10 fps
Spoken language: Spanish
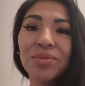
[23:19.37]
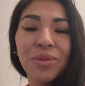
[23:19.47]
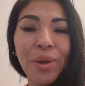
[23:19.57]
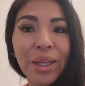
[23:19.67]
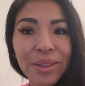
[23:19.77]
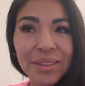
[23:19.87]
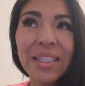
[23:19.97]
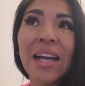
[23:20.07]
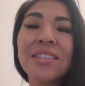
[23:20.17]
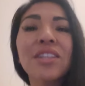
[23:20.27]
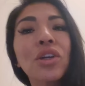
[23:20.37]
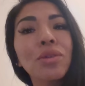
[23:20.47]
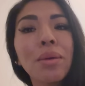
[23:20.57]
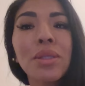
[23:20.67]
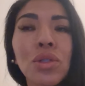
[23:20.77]
Bueno, nada, chicos,
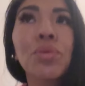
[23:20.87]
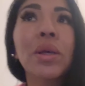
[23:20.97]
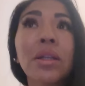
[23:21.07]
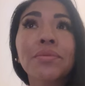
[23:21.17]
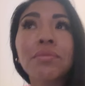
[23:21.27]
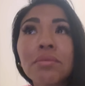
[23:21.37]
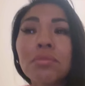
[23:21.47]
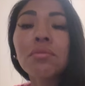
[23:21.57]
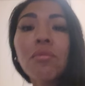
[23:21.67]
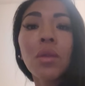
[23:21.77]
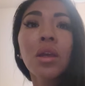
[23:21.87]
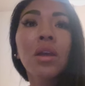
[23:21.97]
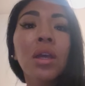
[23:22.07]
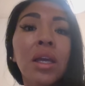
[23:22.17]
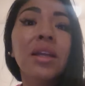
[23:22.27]
vamos a subir.
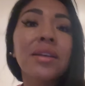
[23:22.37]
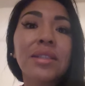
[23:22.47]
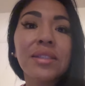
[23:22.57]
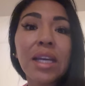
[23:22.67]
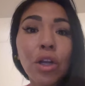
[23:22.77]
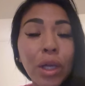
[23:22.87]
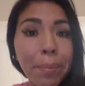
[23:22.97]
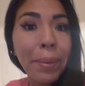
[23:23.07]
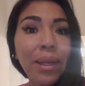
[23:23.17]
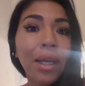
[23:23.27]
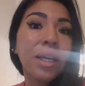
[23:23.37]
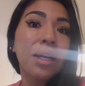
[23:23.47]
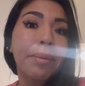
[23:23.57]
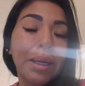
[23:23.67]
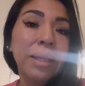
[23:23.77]
Y les decía, no, qué pena que
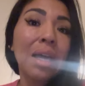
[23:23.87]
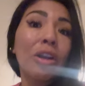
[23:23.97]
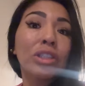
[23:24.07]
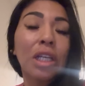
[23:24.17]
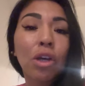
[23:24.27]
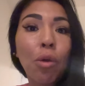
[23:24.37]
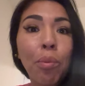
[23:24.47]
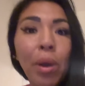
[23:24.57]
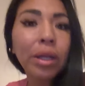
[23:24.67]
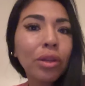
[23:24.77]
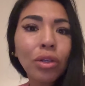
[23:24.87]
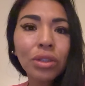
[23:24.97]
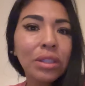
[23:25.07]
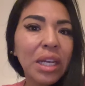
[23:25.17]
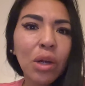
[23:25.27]
en verdad los
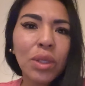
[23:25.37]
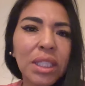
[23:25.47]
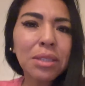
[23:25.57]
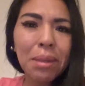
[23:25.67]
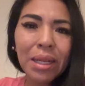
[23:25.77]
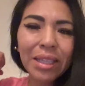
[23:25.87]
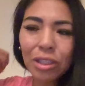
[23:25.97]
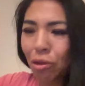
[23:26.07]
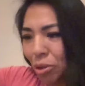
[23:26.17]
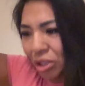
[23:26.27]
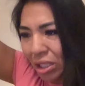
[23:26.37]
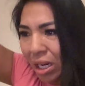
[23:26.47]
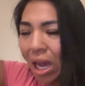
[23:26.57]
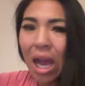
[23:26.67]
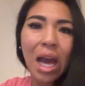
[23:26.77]
aeropuertos tienen nuestras maletas como si
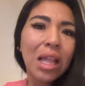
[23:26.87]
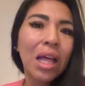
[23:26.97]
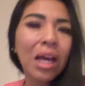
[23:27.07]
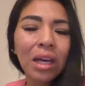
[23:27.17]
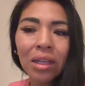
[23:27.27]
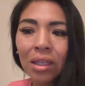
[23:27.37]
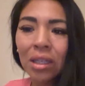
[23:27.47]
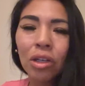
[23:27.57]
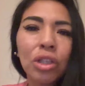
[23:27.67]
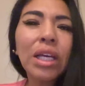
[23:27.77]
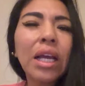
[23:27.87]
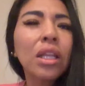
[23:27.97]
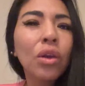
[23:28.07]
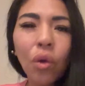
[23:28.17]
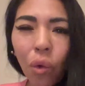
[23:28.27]
nada. No tengan
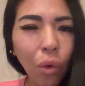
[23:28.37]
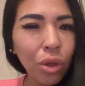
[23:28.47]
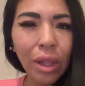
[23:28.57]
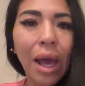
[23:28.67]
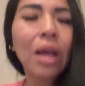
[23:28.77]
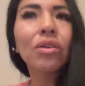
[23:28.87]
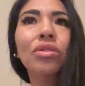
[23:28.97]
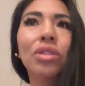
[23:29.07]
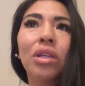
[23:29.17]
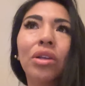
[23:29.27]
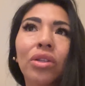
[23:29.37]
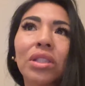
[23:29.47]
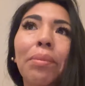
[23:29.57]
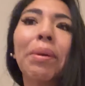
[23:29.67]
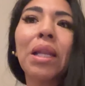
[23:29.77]
ningún cuidado, chicos.
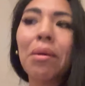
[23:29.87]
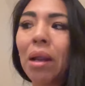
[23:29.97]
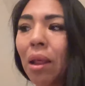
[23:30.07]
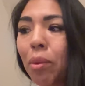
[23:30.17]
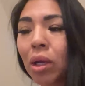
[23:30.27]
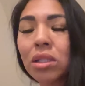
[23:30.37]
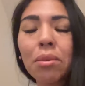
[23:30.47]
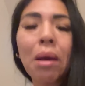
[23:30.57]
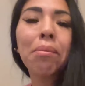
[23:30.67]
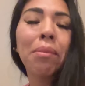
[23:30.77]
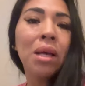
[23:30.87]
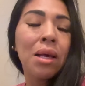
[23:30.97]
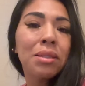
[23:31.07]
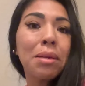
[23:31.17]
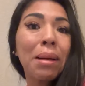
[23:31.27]
Da pena, ¿verdad? Porque se van,
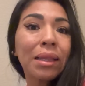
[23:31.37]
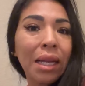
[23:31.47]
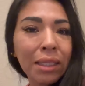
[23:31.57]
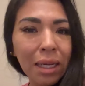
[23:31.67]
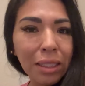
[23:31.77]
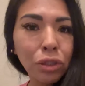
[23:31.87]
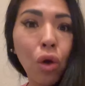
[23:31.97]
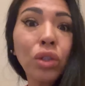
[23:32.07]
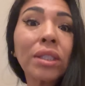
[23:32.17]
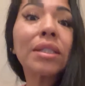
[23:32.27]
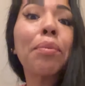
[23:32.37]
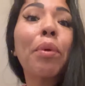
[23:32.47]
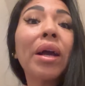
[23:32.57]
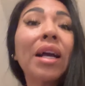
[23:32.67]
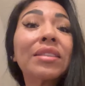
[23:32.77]
se maltratan las cosas, se
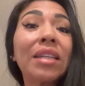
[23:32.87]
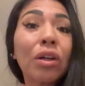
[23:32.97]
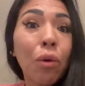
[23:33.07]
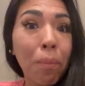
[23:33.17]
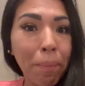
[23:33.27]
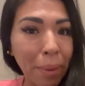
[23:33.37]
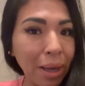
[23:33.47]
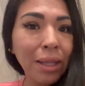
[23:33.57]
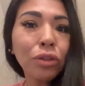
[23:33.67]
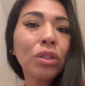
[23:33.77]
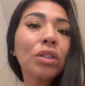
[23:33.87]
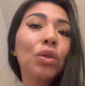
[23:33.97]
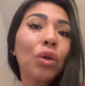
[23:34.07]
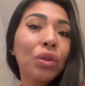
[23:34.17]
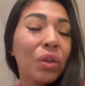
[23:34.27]
pueden hasta romper las cosas que
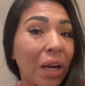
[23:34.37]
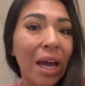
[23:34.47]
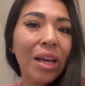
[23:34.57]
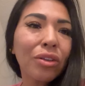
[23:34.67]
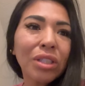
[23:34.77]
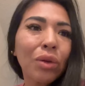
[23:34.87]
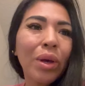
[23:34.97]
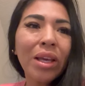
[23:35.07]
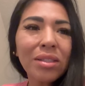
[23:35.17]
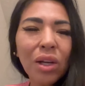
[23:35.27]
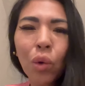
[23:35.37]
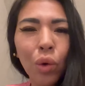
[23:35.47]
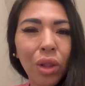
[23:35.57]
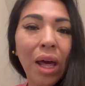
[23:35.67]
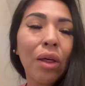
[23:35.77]
uno trae. O sea, no hay ese
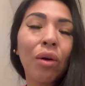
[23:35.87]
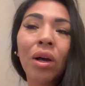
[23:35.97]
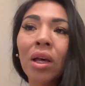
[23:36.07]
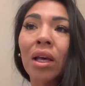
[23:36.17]
cuidado.